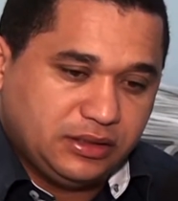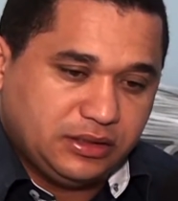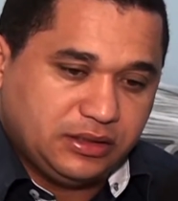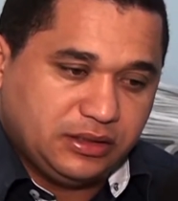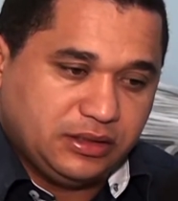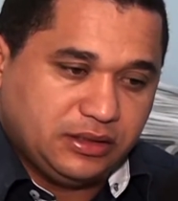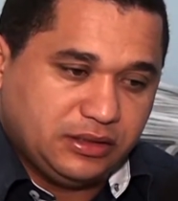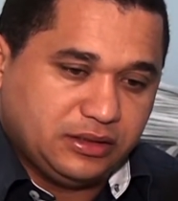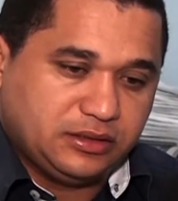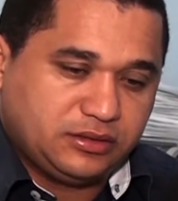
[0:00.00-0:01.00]

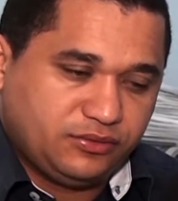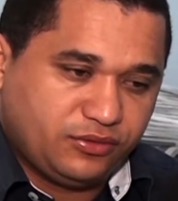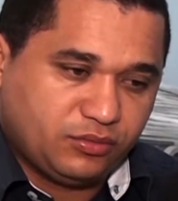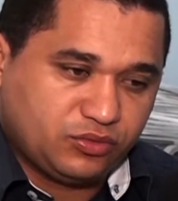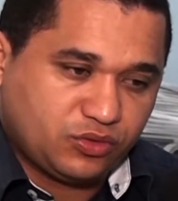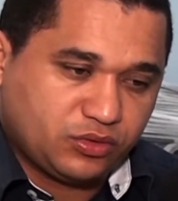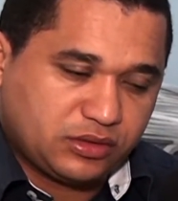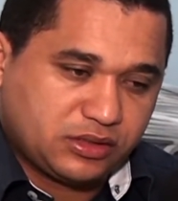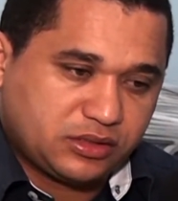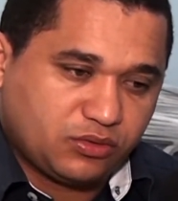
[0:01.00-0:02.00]
É, tivemos
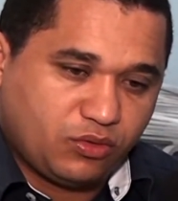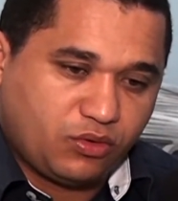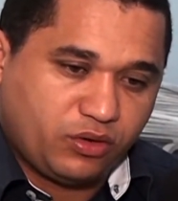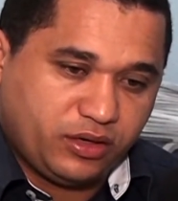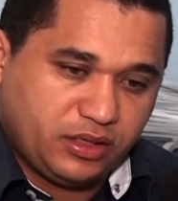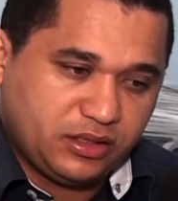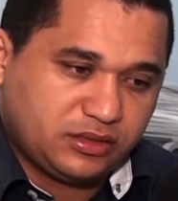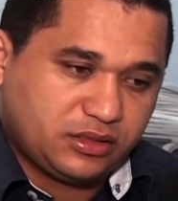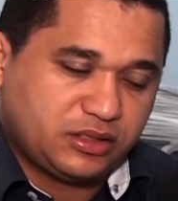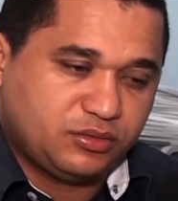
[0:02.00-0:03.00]
outras ocorrências né,